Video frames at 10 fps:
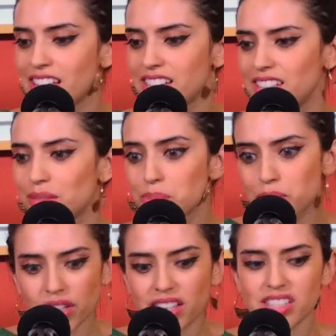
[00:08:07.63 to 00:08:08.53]
se hace.
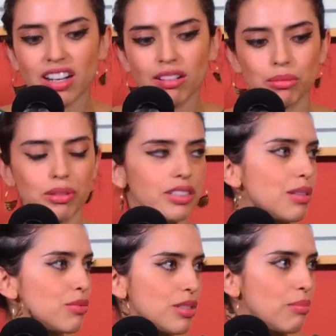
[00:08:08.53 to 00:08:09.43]
pues hay que hacer algo porque
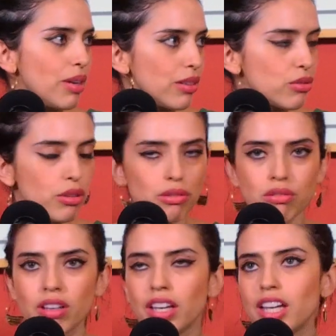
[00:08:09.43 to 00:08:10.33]
estamos desempleados
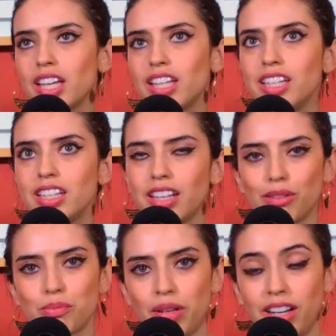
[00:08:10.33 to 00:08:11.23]
todos y
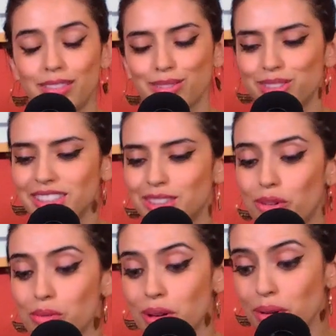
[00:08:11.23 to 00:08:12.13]
nadie nos pela. Entonces
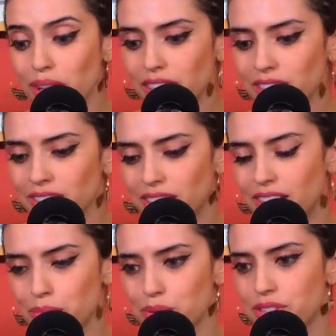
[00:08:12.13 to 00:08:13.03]
con Manuel
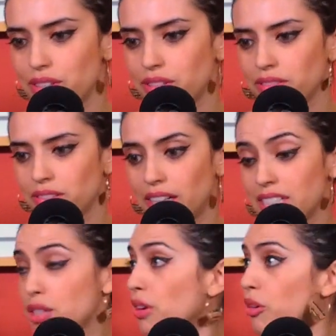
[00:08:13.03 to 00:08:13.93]
queríamos hacer, él
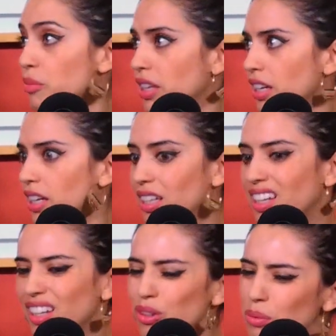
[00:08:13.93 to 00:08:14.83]
quería hacer una comedia. Y le
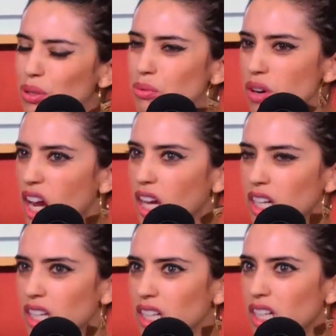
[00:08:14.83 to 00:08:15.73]
dije, yo vi una
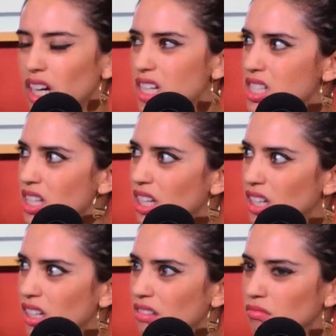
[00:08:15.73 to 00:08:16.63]

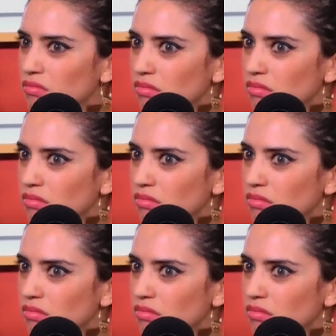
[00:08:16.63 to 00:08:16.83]
hace